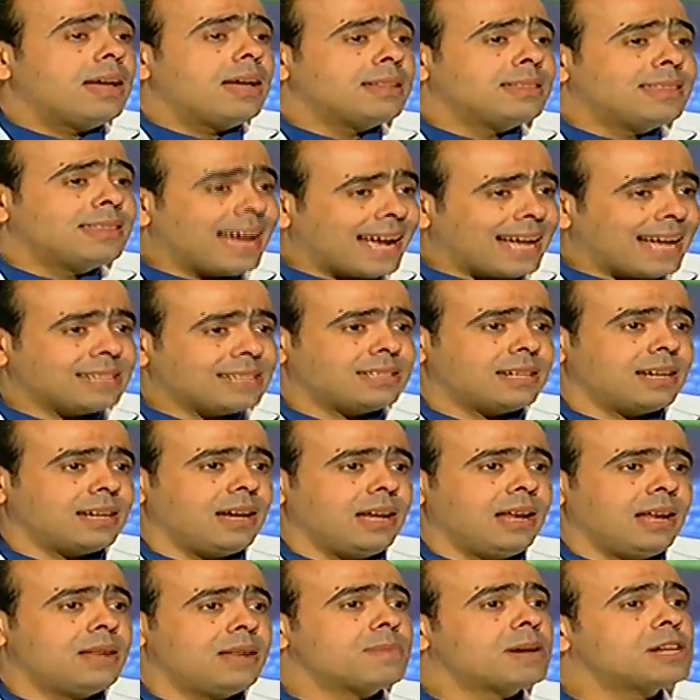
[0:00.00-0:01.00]
الدكاتره
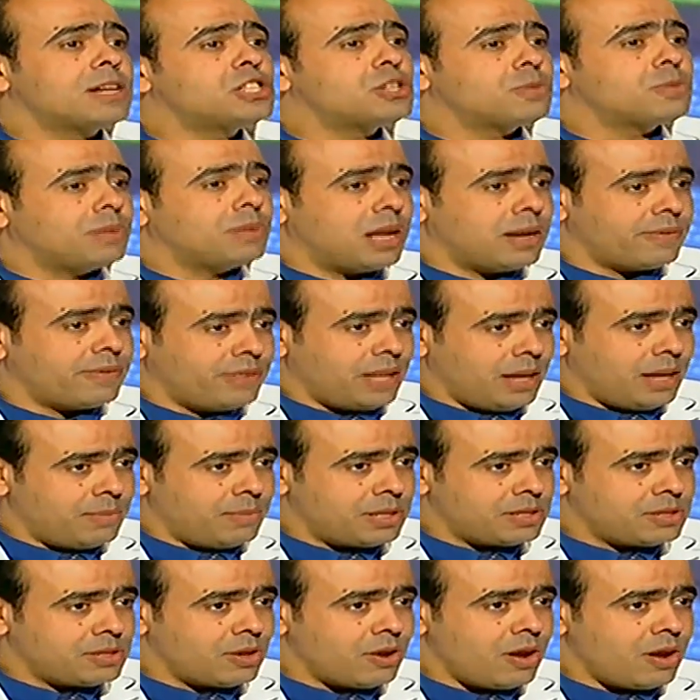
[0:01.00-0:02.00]
اللي ما كانتش بتعرف
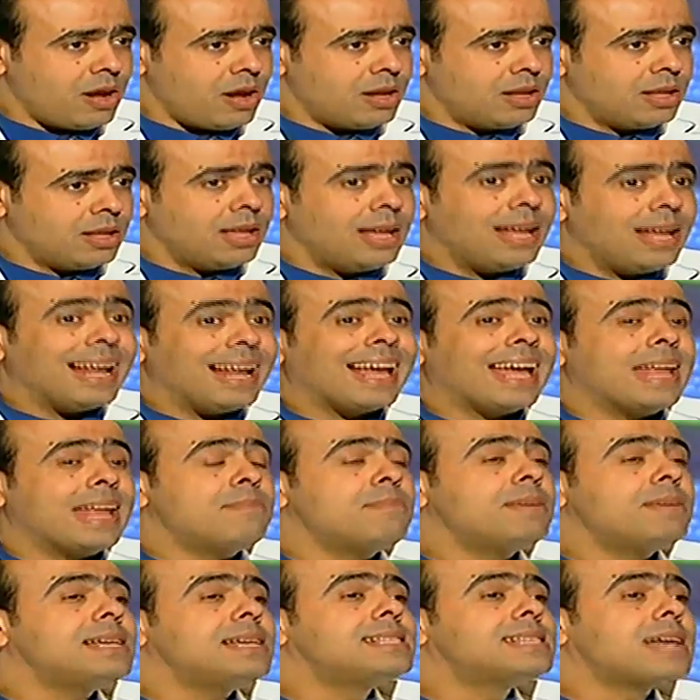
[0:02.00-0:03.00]
تعمل زراعه
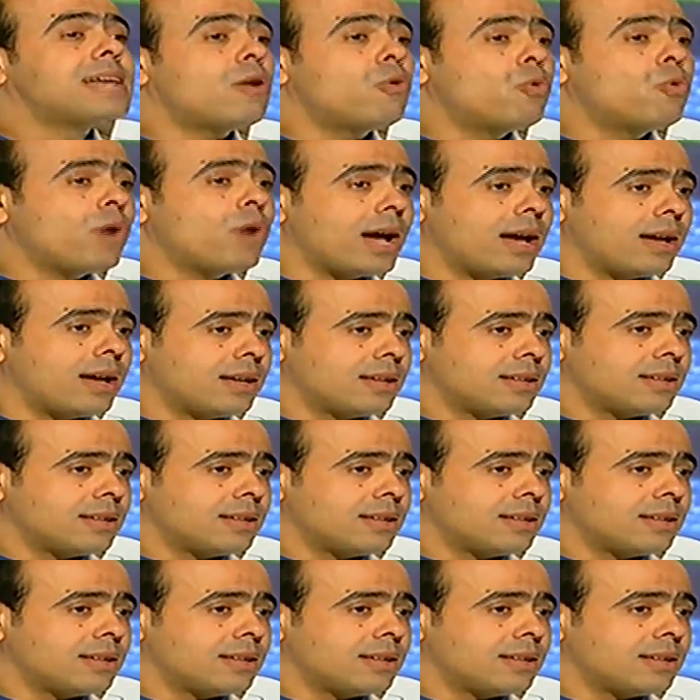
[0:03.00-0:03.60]
كان بيسوق